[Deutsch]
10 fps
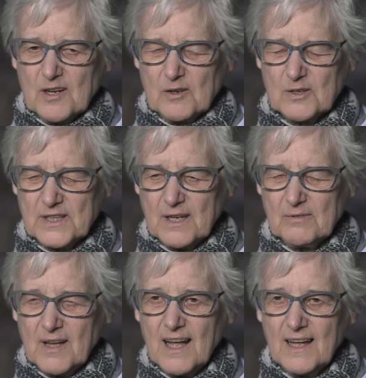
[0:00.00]
Und
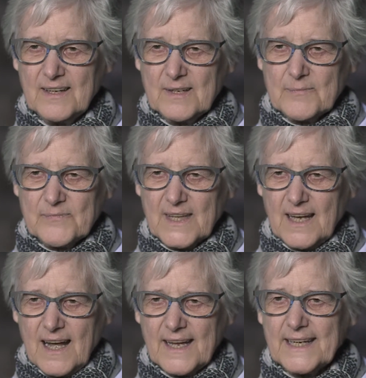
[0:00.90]
da war
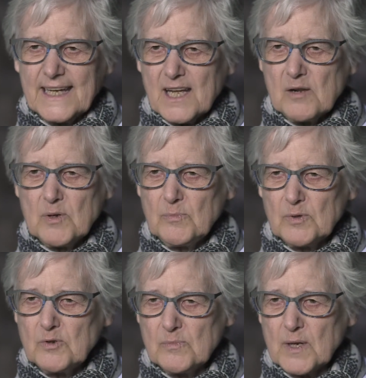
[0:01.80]
eine gelbe
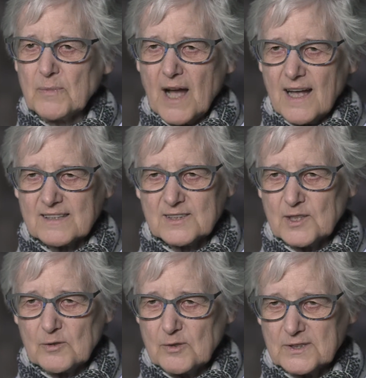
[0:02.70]
Blume im Rasen,
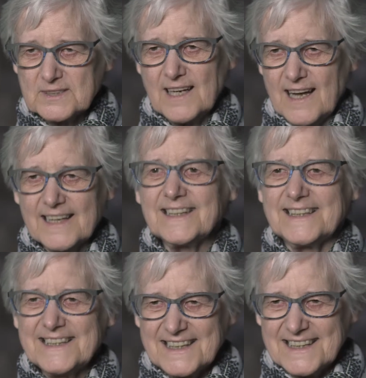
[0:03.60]
die gehörte da
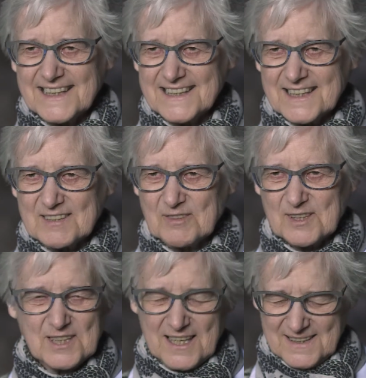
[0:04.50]
eigentlich nicht hin, nicht
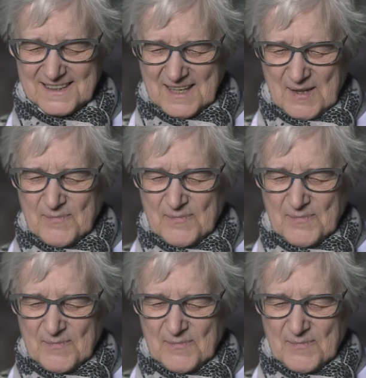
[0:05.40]
wahrscheinlich.